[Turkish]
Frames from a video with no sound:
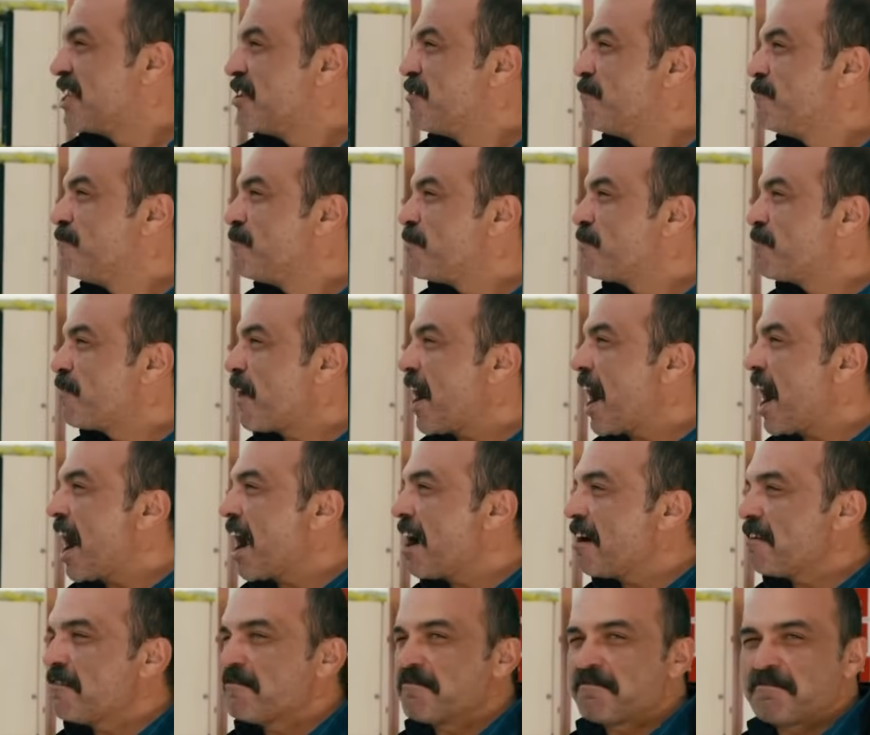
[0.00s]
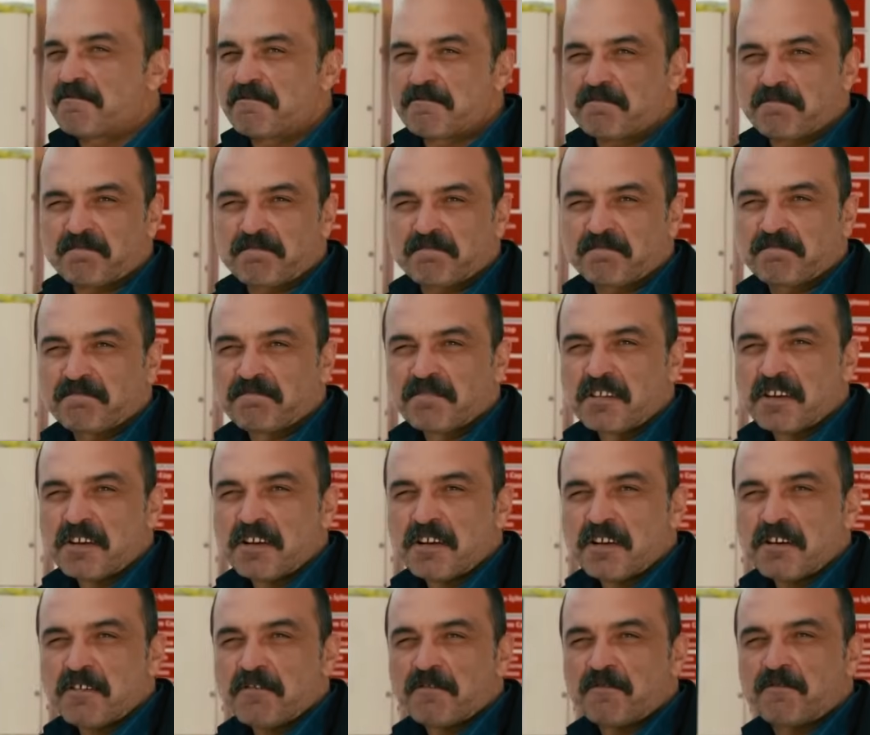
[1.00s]
Give me fire.
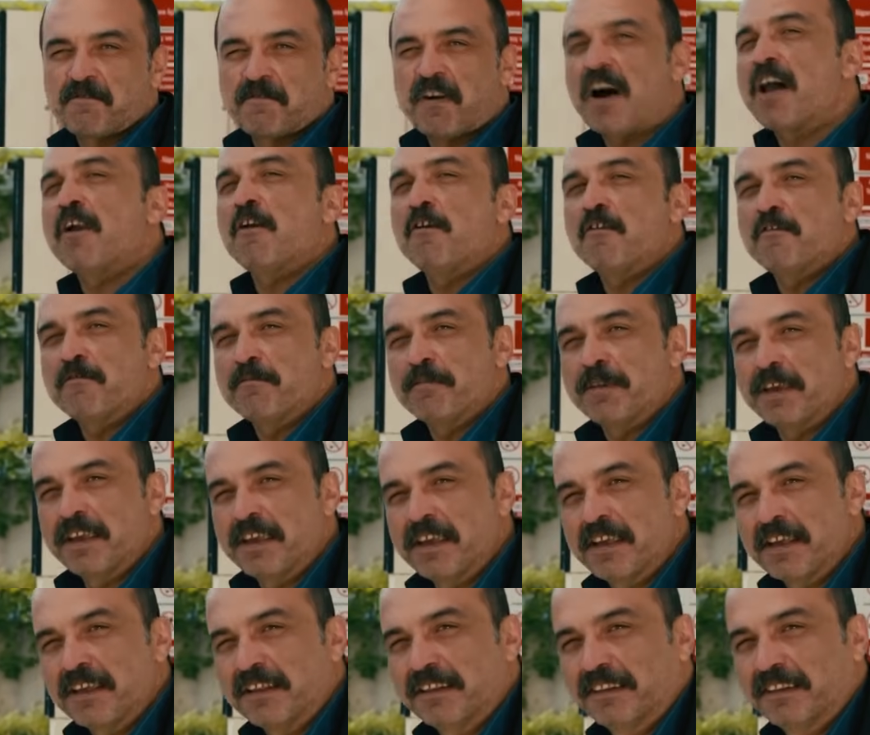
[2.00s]
Follow me.